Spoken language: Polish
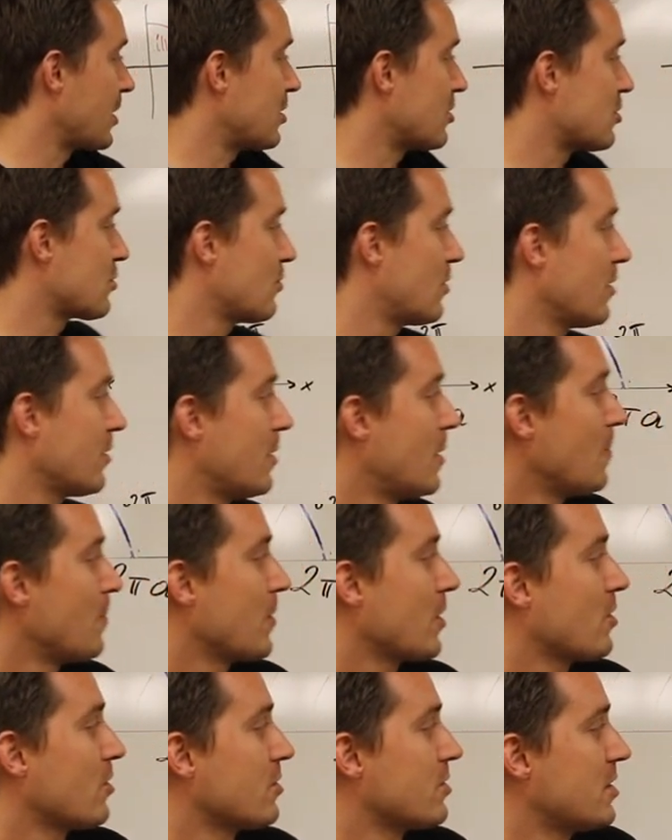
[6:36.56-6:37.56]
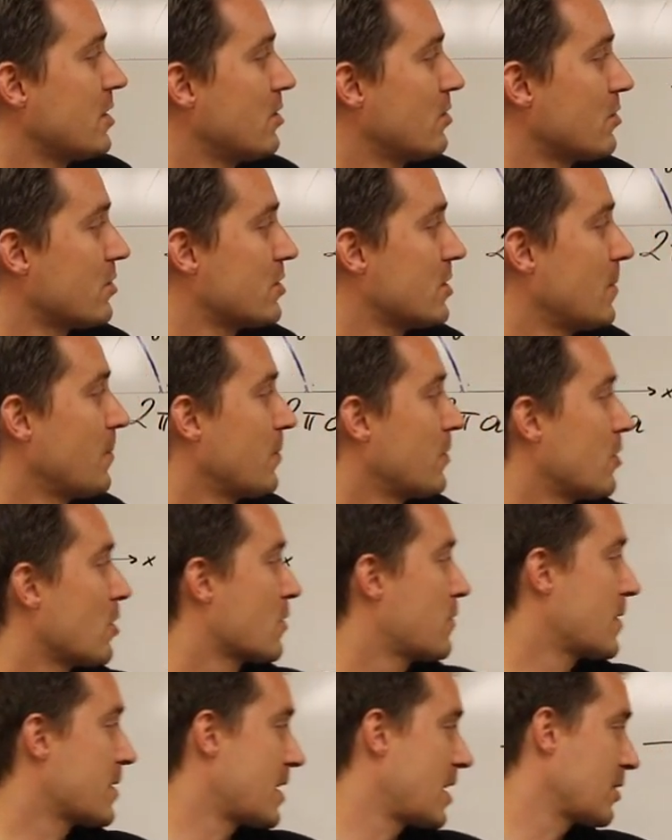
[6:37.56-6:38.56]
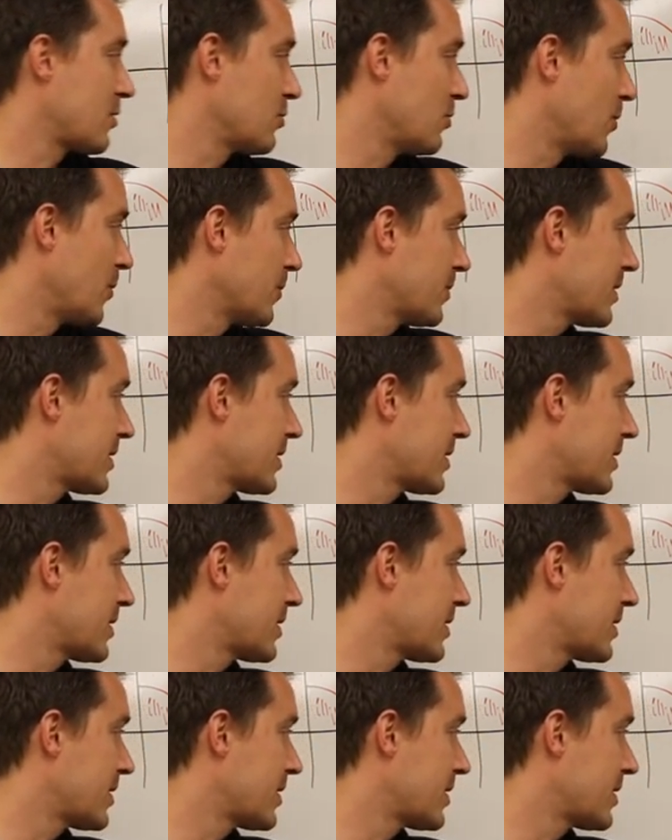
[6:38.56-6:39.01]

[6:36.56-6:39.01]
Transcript: ten człon, cosinus do kwadratu